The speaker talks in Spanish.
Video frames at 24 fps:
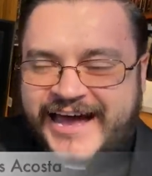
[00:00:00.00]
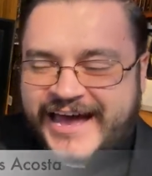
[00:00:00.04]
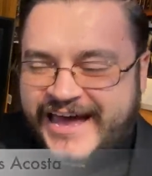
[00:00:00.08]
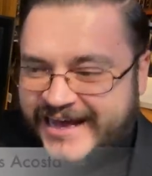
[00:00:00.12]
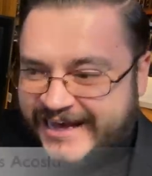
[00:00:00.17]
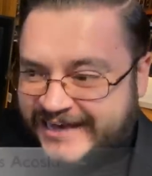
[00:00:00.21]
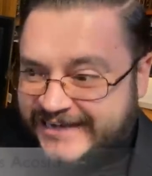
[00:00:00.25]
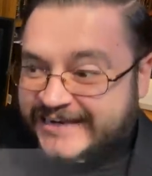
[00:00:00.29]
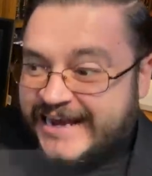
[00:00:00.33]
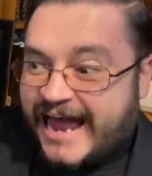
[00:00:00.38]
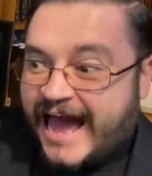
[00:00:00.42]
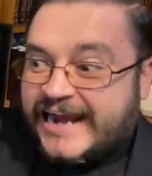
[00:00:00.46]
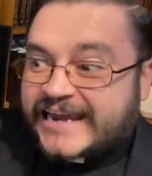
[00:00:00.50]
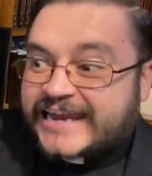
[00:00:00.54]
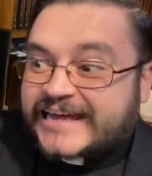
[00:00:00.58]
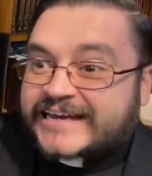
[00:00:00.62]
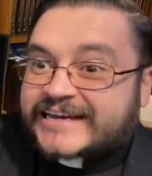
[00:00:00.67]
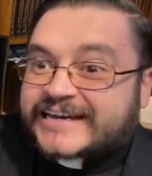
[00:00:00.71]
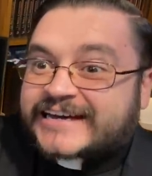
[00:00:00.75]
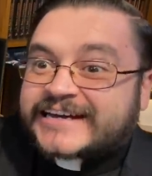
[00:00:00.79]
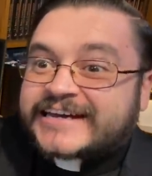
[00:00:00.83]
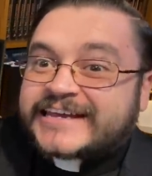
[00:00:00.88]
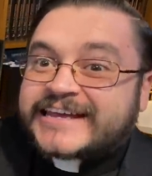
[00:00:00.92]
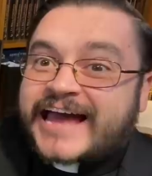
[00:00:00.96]
en la
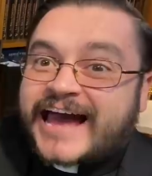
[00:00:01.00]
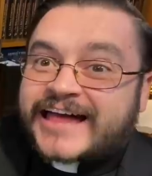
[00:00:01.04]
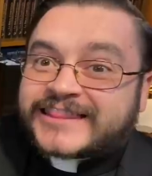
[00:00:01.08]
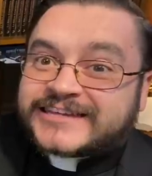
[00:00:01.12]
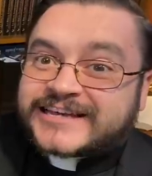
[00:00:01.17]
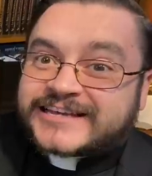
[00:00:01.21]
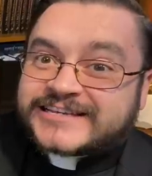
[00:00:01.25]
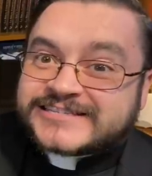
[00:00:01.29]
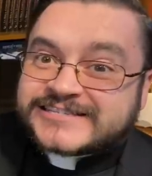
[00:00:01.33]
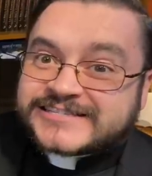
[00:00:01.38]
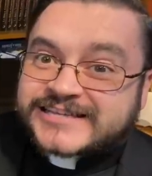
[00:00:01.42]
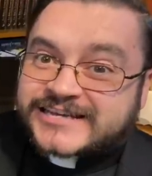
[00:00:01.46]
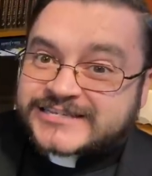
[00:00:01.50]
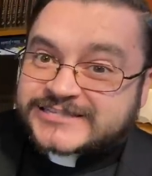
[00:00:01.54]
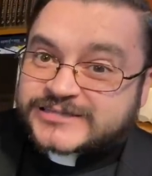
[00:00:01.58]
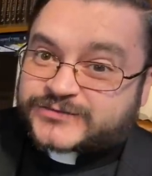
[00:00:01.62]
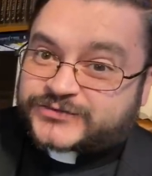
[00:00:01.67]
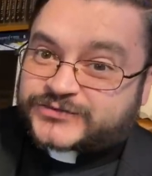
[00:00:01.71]
alegría de estas